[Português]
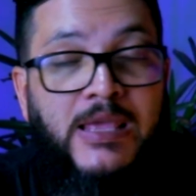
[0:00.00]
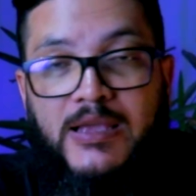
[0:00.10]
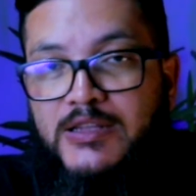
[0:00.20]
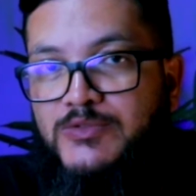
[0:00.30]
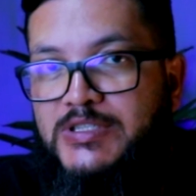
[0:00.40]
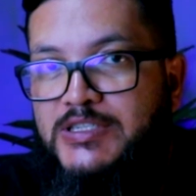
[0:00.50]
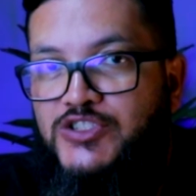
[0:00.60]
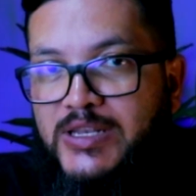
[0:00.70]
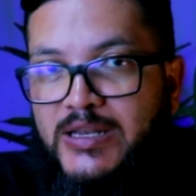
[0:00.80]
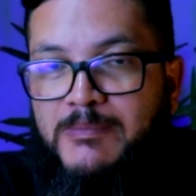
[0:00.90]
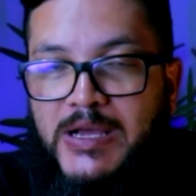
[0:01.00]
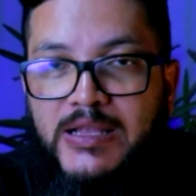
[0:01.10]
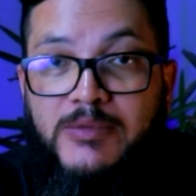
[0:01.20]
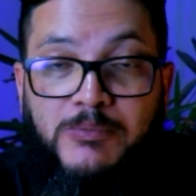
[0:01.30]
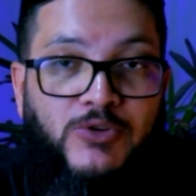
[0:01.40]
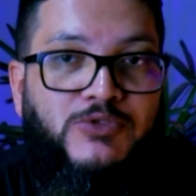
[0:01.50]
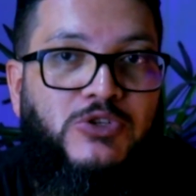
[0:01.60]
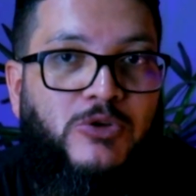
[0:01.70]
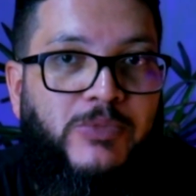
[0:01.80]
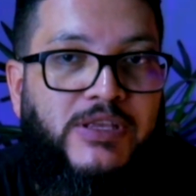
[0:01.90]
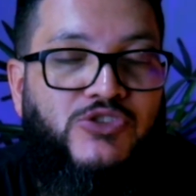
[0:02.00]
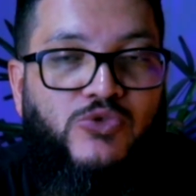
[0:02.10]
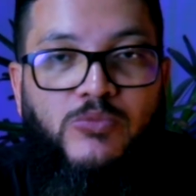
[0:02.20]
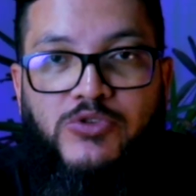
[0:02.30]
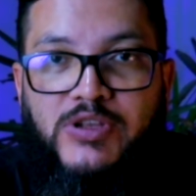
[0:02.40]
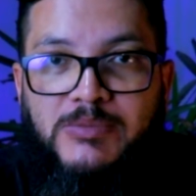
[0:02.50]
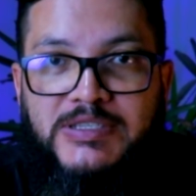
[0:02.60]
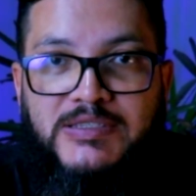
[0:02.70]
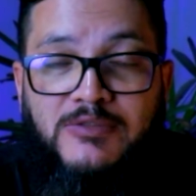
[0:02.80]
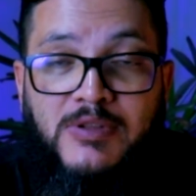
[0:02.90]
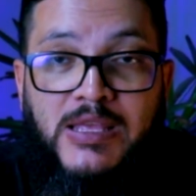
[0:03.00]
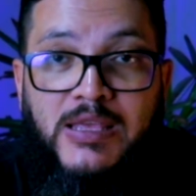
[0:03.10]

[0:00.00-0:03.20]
Caso você já trabalhe profissionalmente com programação